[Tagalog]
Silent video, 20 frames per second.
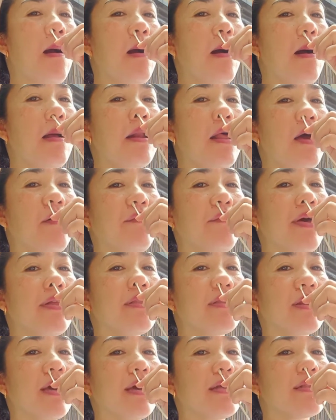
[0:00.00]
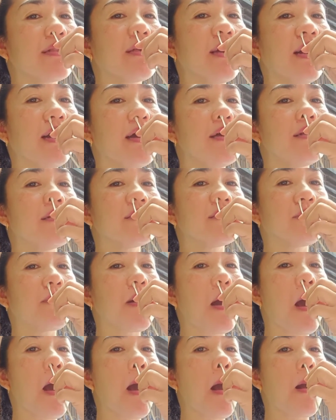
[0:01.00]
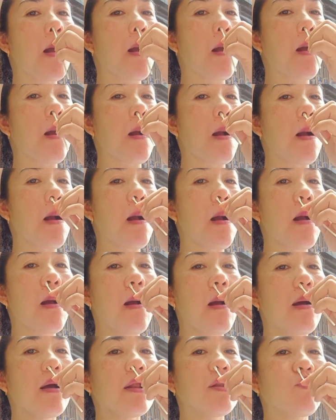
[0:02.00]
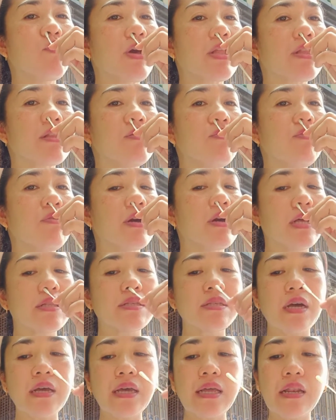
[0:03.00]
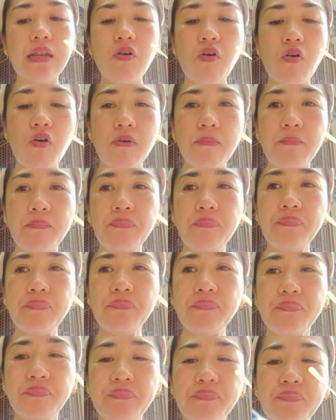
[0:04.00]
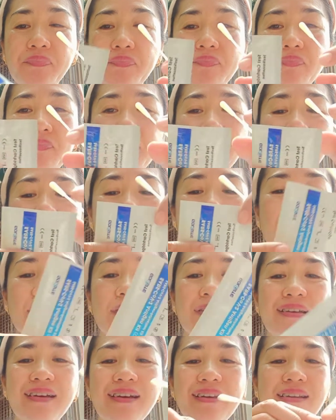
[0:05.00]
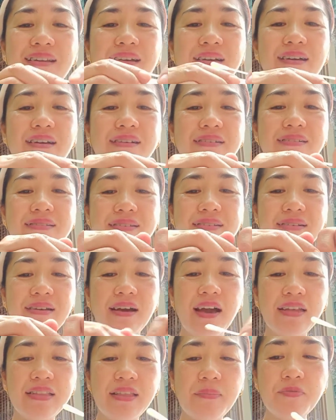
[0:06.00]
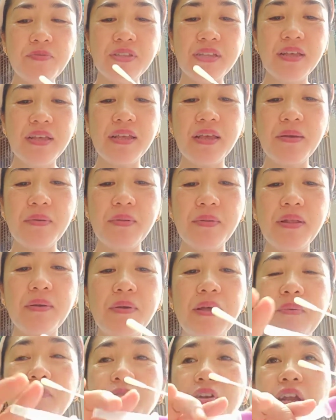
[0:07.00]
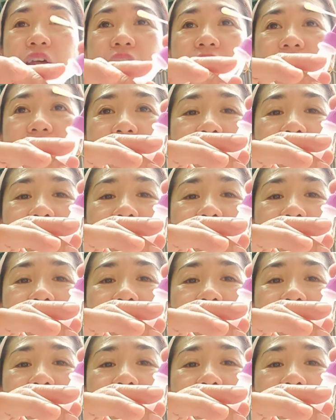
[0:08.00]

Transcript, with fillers: Left and right, guys. Mag lukit-lukit sang ilong. Hmm. Ngara. Ay, tapos di, Amernay?